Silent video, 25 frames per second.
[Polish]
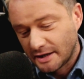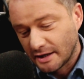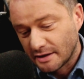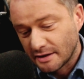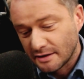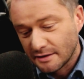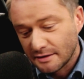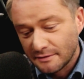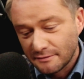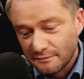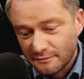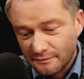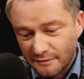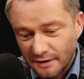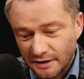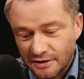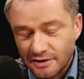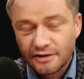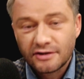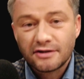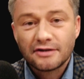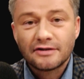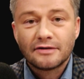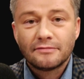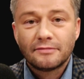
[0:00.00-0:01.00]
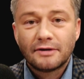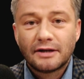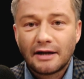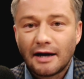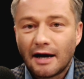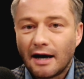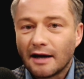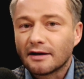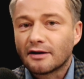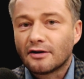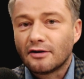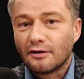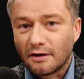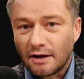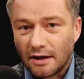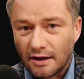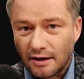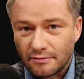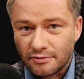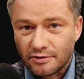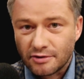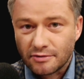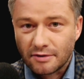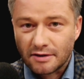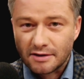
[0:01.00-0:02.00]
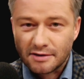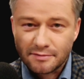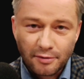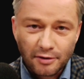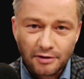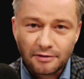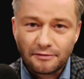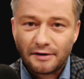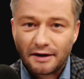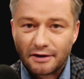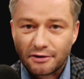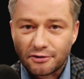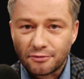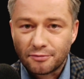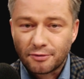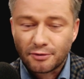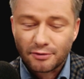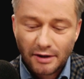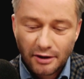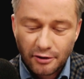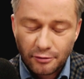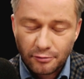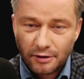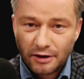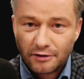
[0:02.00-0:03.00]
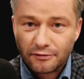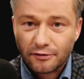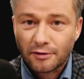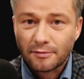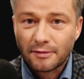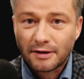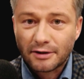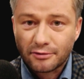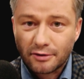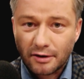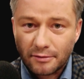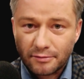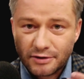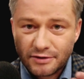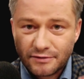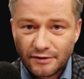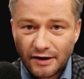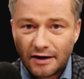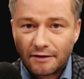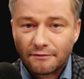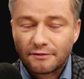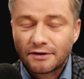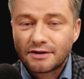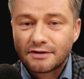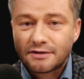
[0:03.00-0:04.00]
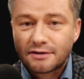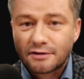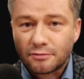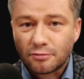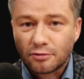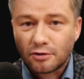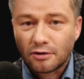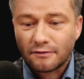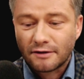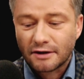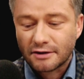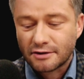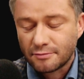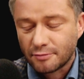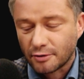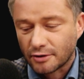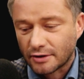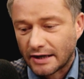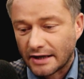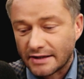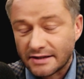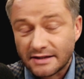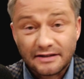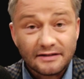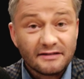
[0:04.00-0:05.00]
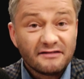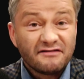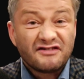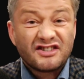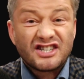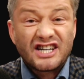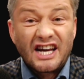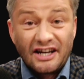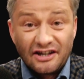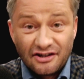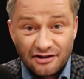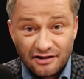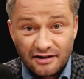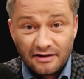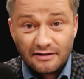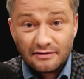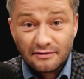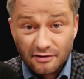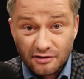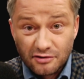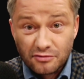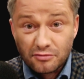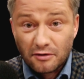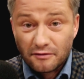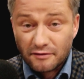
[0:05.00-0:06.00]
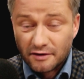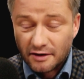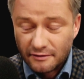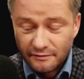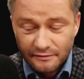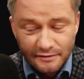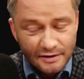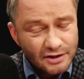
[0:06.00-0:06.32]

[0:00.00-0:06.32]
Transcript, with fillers: Kiedy wejdziecie sobie na Ancora na przykład, Spotify kupił taką platformę, która pozwala wydystrybuować podcasty wszędzie, dosłownie.